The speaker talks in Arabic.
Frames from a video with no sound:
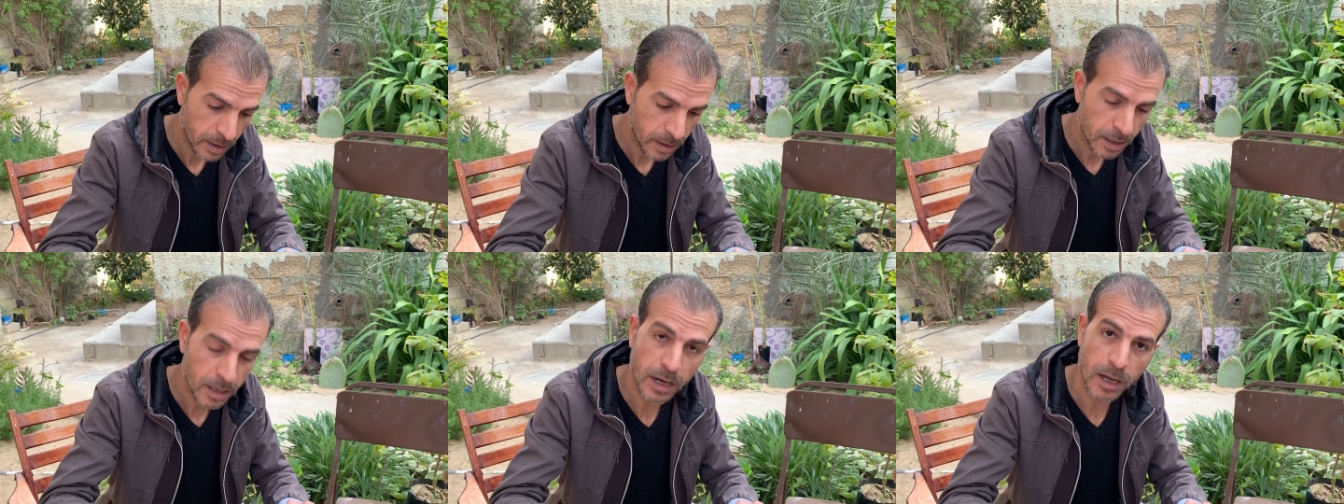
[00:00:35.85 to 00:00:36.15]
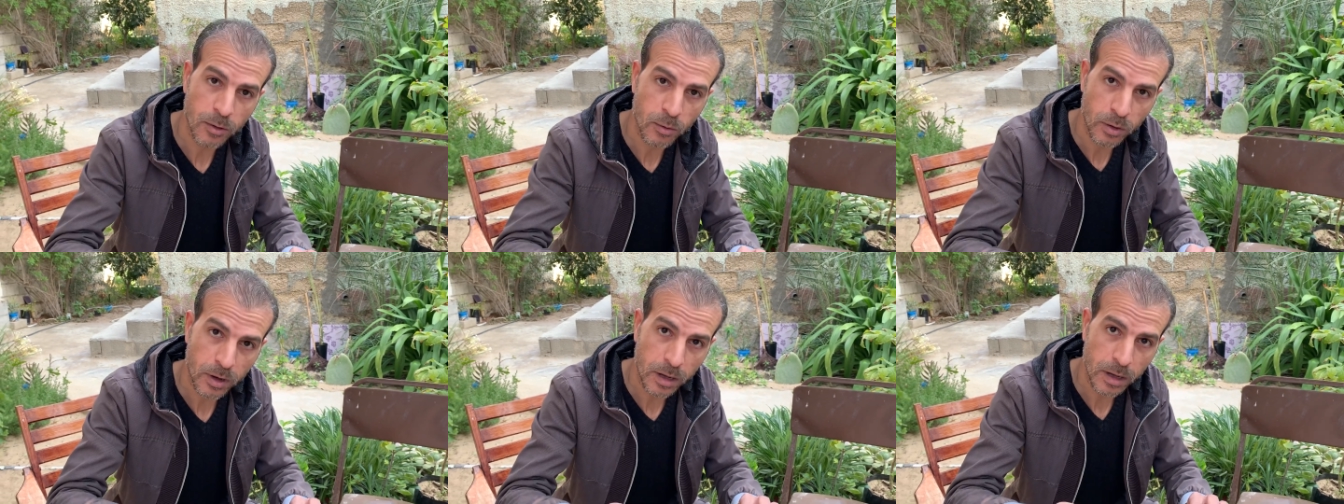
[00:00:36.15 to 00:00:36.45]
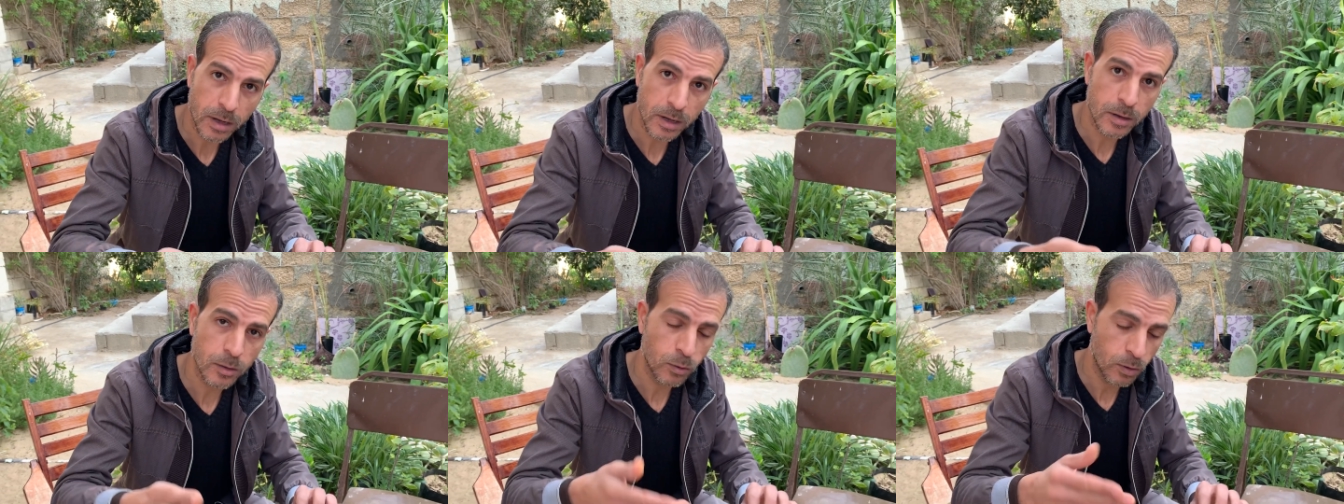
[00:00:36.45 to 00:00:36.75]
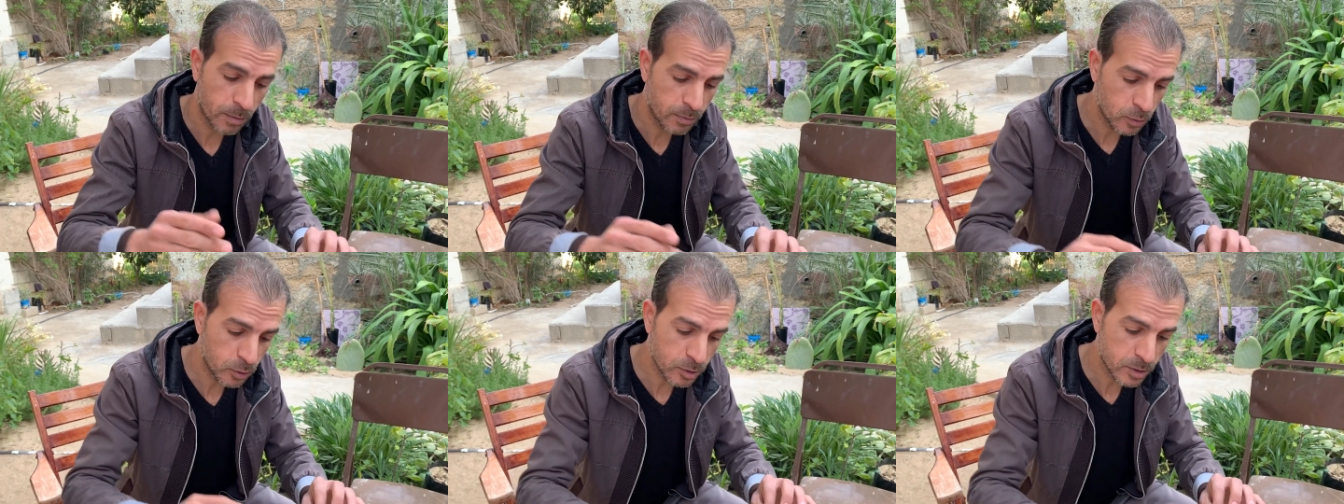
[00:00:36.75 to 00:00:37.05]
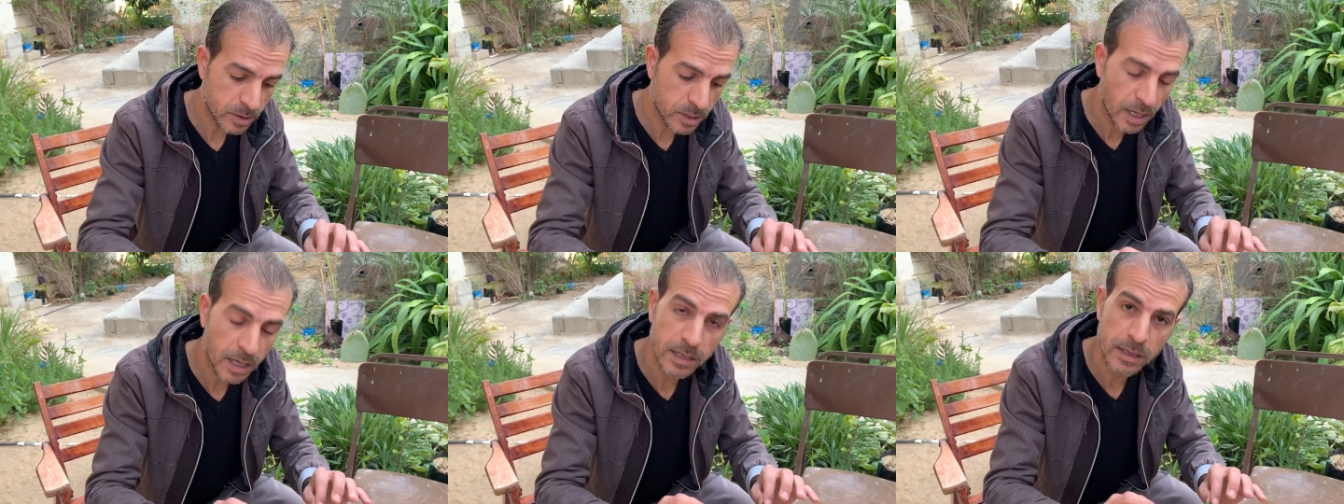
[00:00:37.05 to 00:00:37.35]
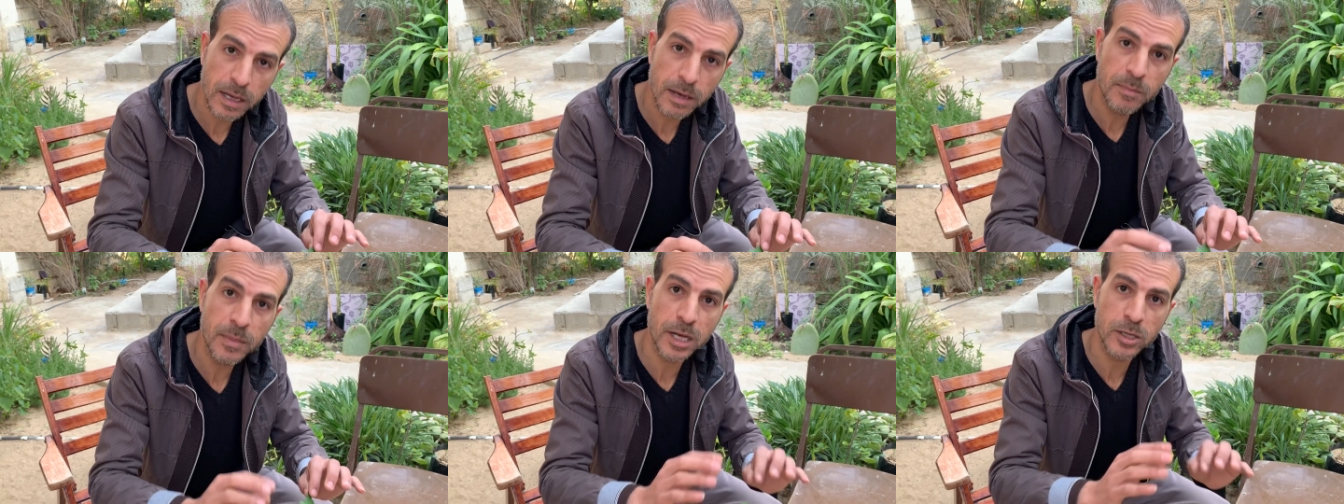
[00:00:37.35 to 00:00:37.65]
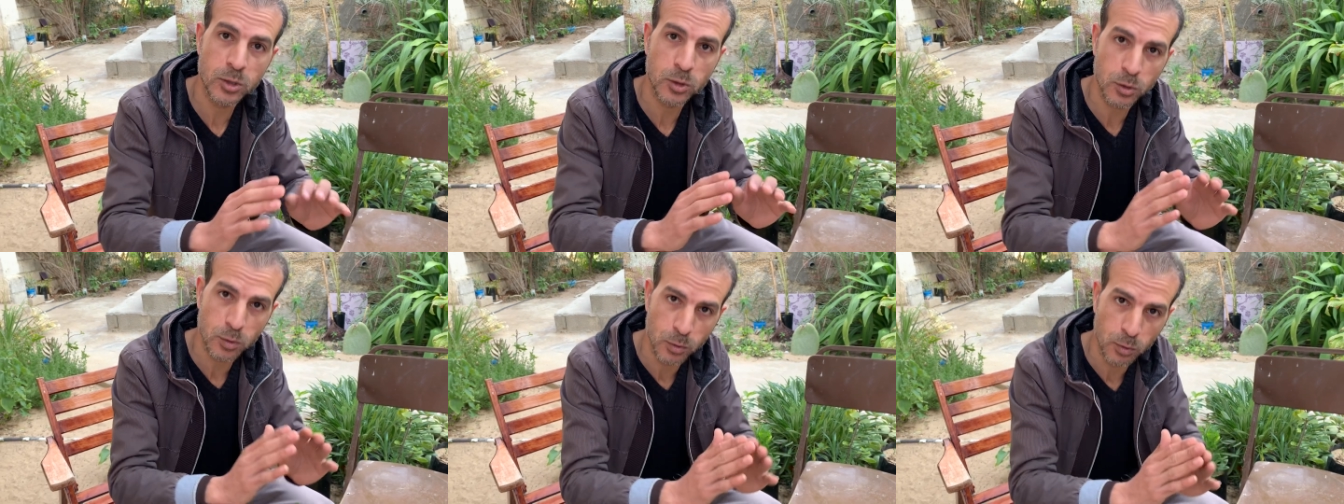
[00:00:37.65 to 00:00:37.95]
الأوراق وبتستخدم
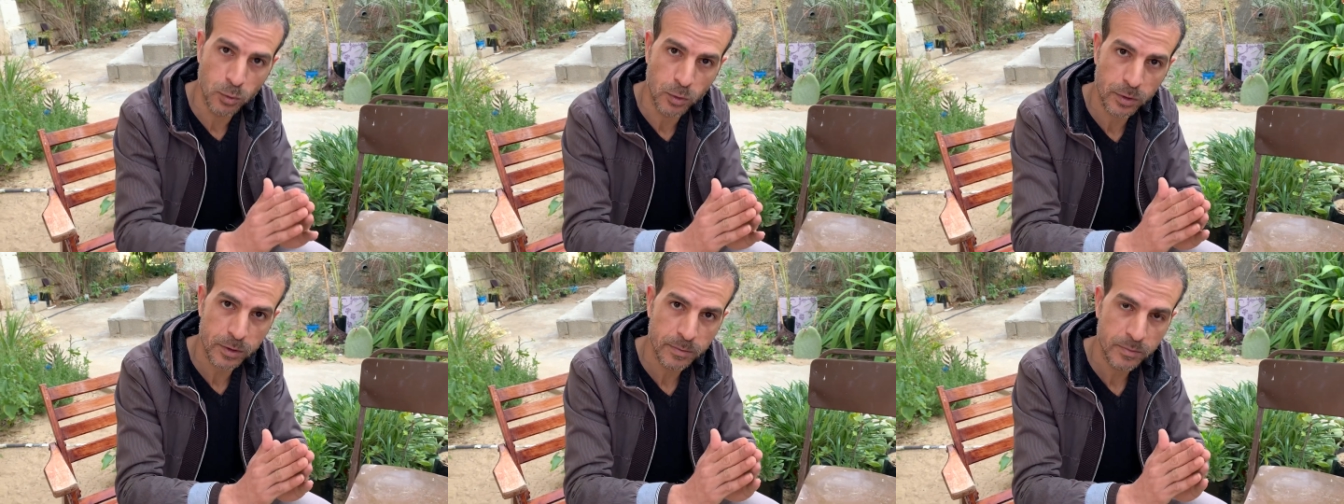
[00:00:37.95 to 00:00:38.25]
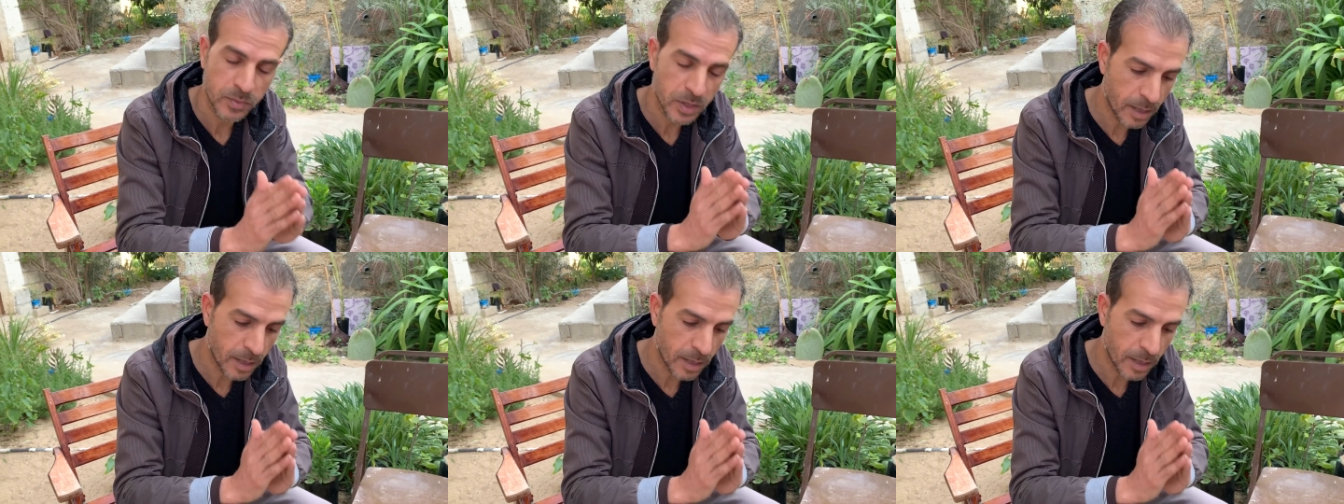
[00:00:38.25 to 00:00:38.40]
الزهور